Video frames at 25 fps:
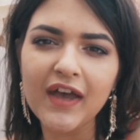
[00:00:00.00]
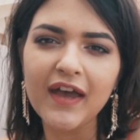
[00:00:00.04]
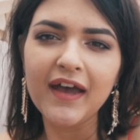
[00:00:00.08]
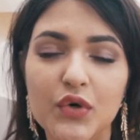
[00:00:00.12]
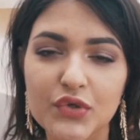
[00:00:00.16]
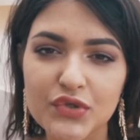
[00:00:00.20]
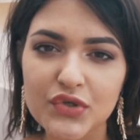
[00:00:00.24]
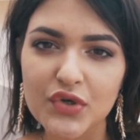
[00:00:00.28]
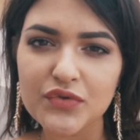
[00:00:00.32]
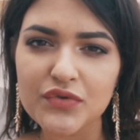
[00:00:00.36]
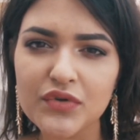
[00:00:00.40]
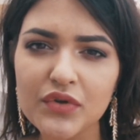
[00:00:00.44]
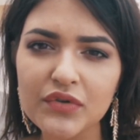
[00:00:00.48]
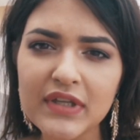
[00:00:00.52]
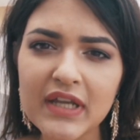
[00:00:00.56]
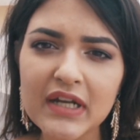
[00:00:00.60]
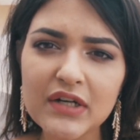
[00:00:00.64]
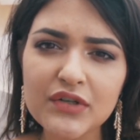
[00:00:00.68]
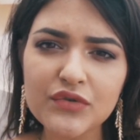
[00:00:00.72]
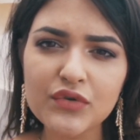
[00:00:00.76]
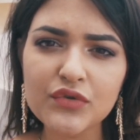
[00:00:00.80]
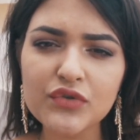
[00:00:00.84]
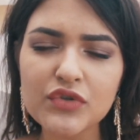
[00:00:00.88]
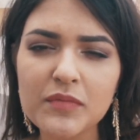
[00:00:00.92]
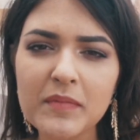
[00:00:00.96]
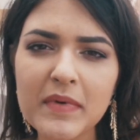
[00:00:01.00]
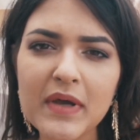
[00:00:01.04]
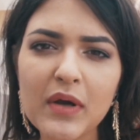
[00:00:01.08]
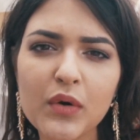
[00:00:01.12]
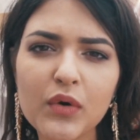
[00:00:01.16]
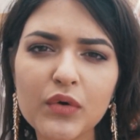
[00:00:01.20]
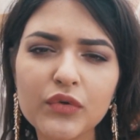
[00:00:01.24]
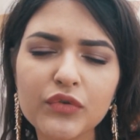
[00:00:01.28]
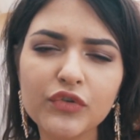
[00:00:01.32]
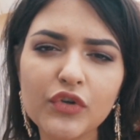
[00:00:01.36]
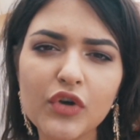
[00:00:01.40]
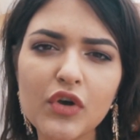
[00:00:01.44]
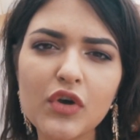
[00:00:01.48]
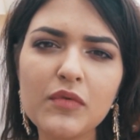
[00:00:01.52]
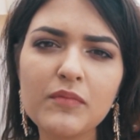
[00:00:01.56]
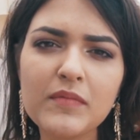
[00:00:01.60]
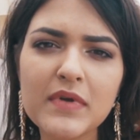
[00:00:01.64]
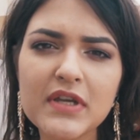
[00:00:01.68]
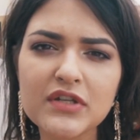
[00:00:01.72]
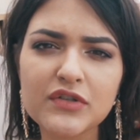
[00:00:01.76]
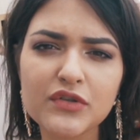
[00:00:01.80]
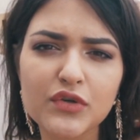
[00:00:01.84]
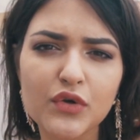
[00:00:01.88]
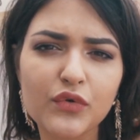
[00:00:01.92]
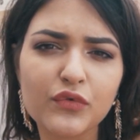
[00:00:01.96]
Aujourd'hui on est le jour numéro 2,
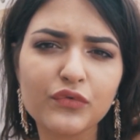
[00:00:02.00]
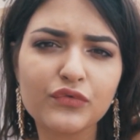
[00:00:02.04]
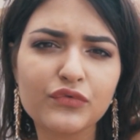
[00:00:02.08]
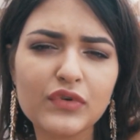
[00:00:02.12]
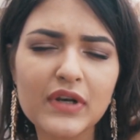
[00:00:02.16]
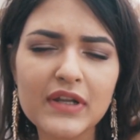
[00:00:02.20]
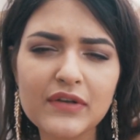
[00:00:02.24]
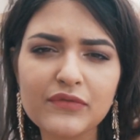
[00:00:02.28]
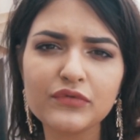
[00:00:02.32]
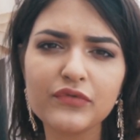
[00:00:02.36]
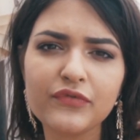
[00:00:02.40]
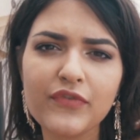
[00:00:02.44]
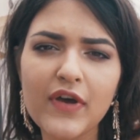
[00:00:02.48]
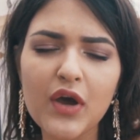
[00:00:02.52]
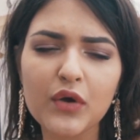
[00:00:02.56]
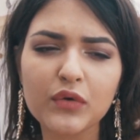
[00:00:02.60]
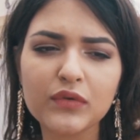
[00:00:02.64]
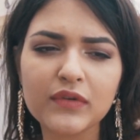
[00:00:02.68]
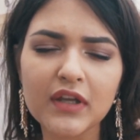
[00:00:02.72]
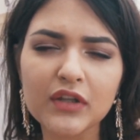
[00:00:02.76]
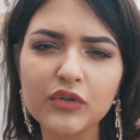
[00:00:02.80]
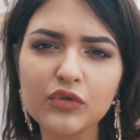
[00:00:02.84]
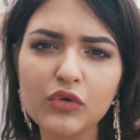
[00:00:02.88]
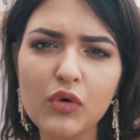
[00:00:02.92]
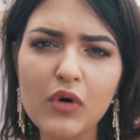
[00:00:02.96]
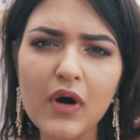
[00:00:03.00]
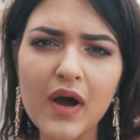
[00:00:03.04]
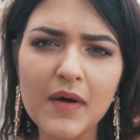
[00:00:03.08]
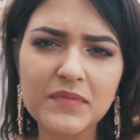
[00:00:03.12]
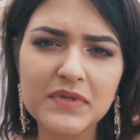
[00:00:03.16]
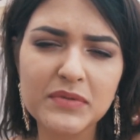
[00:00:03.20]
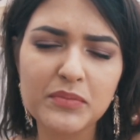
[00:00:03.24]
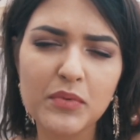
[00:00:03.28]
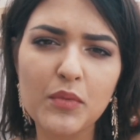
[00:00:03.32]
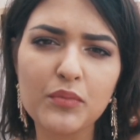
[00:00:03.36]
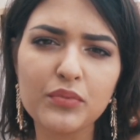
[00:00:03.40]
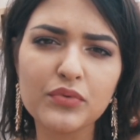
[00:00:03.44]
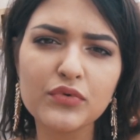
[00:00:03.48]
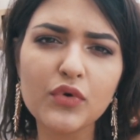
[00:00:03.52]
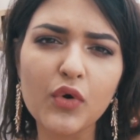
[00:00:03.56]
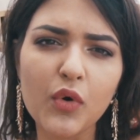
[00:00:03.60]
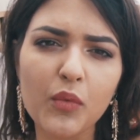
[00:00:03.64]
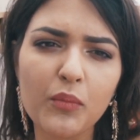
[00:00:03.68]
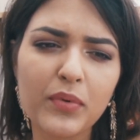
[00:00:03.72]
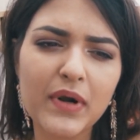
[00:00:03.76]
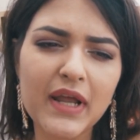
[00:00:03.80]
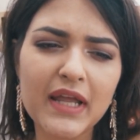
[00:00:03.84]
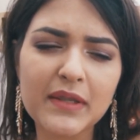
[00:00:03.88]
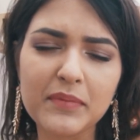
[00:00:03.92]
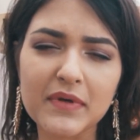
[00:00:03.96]
mais je voulais vous faire une intro un petit peu plus
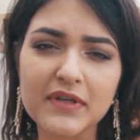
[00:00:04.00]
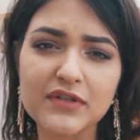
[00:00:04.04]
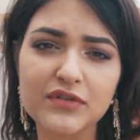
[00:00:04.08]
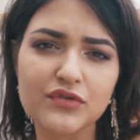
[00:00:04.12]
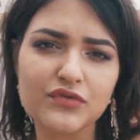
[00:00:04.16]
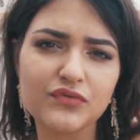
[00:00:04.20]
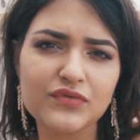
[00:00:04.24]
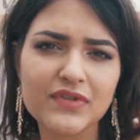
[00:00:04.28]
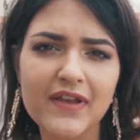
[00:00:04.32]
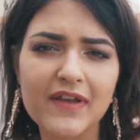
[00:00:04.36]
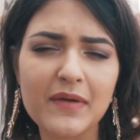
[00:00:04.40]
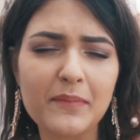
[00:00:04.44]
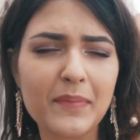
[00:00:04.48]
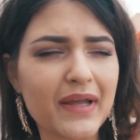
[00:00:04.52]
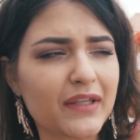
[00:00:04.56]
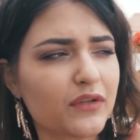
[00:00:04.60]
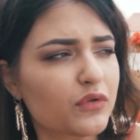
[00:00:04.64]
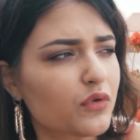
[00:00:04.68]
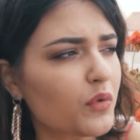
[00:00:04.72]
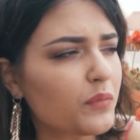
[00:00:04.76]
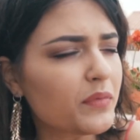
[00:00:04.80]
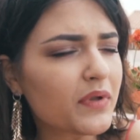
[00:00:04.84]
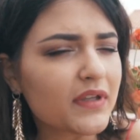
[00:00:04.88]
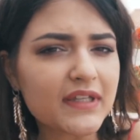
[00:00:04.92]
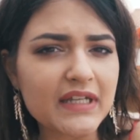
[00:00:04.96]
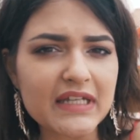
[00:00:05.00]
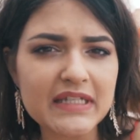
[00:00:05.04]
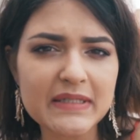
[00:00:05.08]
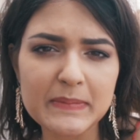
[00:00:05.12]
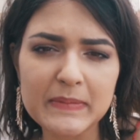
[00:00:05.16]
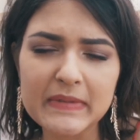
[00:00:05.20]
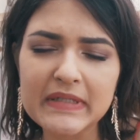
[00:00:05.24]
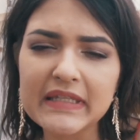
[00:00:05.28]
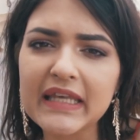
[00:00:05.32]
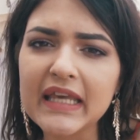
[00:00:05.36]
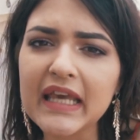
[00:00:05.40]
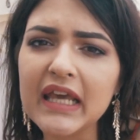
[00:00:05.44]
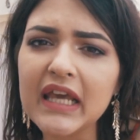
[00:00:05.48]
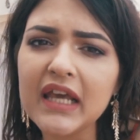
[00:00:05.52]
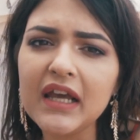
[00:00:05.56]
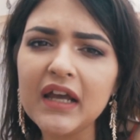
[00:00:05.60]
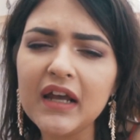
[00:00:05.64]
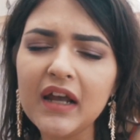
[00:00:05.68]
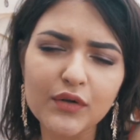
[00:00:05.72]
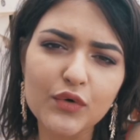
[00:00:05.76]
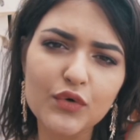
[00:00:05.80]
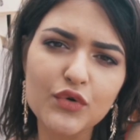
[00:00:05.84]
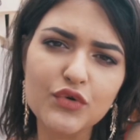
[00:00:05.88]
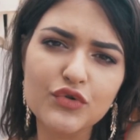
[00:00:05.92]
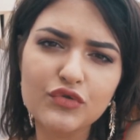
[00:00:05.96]
complète parce que je vous avais pas trop bien expliqué
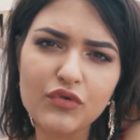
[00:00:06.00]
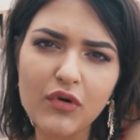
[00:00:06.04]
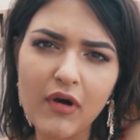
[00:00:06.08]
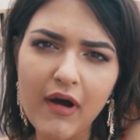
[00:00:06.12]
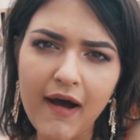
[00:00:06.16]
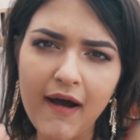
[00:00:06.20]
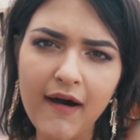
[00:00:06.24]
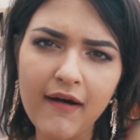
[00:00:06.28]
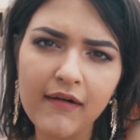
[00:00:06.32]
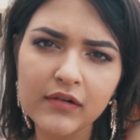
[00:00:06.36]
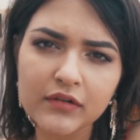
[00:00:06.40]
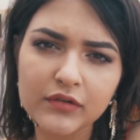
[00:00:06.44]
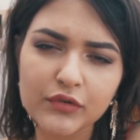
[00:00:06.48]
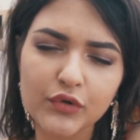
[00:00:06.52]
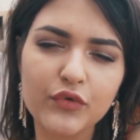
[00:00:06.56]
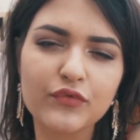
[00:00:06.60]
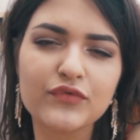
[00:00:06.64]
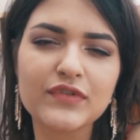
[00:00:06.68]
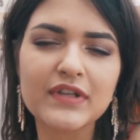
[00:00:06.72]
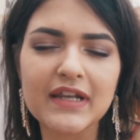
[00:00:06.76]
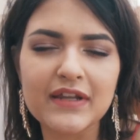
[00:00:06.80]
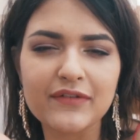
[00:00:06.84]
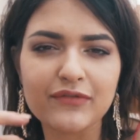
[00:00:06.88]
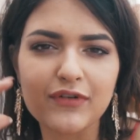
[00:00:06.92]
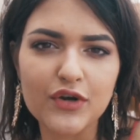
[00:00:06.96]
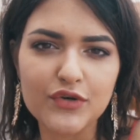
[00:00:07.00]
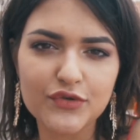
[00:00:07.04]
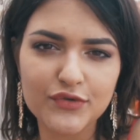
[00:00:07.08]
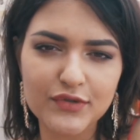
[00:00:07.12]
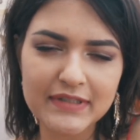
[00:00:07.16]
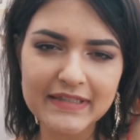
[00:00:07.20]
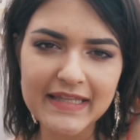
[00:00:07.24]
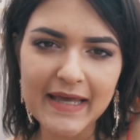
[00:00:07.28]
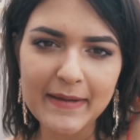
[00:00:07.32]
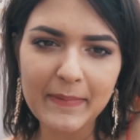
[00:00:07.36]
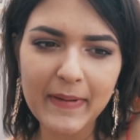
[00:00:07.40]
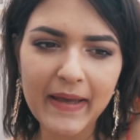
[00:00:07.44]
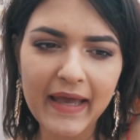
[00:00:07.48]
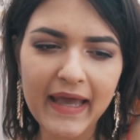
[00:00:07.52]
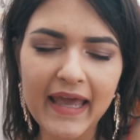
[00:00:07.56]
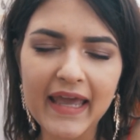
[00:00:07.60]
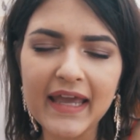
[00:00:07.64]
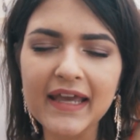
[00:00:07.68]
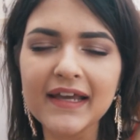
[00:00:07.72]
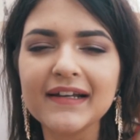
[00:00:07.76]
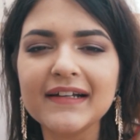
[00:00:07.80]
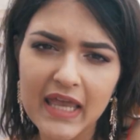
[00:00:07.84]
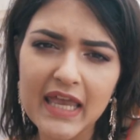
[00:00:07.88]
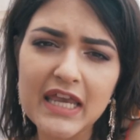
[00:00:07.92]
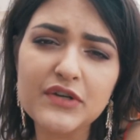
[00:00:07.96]
dans le jour 1 que vous allez voir juste
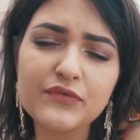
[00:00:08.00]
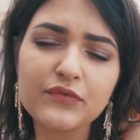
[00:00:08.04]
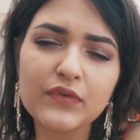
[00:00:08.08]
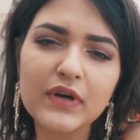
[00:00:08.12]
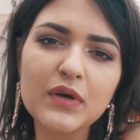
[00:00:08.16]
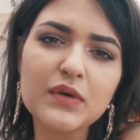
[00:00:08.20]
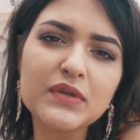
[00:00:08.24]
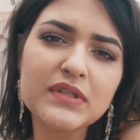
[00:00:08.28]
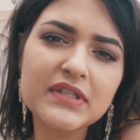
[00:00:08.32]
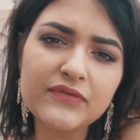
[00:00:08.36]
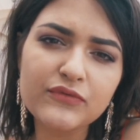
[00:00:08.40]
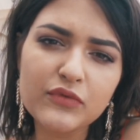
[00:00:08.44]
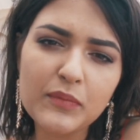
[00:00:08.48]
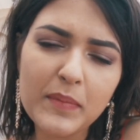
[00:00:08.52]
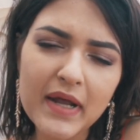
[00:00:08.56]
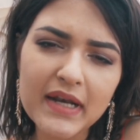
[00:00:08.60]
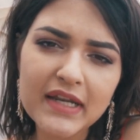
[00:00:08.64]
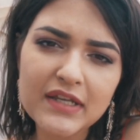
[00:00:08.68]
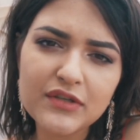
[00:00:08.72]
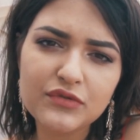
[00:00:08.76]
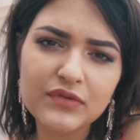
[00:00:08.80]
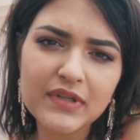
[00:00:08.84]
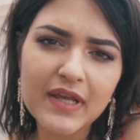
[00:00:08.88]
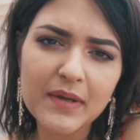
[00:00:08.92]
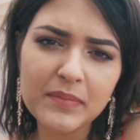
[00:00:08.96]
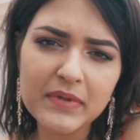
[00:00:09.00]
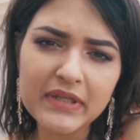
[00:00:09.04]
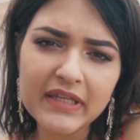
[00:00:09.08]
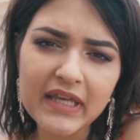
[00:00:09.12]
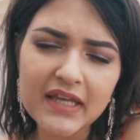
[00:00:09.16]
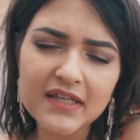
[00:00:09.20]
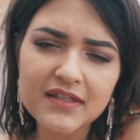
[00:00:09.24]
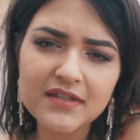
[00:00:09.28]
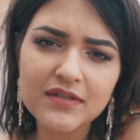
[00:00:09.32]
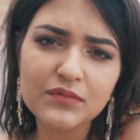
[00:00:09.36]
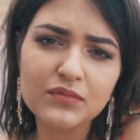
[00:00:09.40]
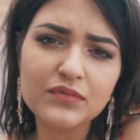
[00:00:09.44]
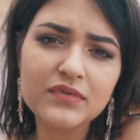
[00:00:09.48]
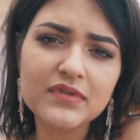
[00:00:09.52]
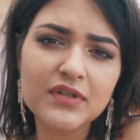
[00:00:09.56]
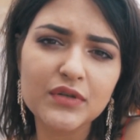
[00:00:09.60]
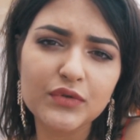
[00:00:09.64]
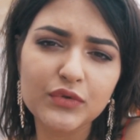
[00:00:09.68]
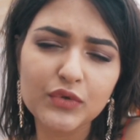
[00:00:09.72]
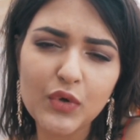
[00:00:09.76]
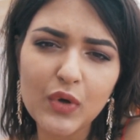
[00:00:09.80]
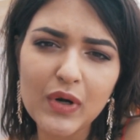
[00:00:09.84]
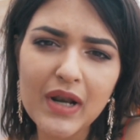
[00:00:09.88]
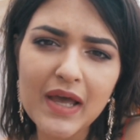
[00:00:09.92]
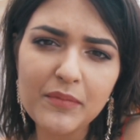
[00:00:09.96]
après. Et je voulais aussi vous parler d'une application, c'est
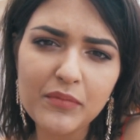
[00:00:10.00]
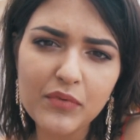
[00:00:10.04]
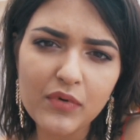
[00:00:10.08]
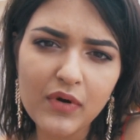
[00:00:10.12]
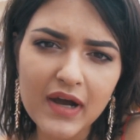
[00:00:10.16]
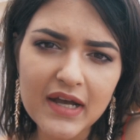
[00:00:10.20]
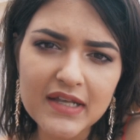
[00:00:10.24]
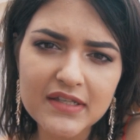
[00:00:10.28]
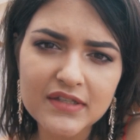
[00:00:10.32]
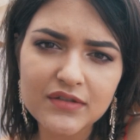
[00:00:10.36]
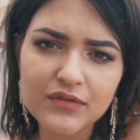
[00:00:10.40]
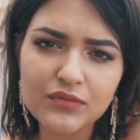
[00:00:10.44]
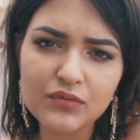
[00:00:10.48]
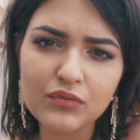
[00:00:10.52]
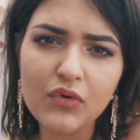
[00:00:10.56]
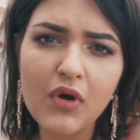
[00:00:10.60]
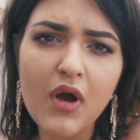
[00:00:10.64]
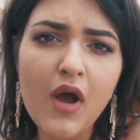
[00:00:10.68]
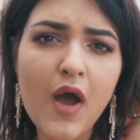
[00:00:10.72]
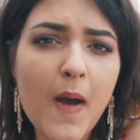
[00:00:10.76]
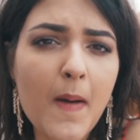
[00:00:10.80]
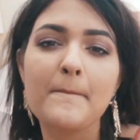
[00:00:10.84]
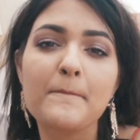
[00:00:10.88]
une collaboration.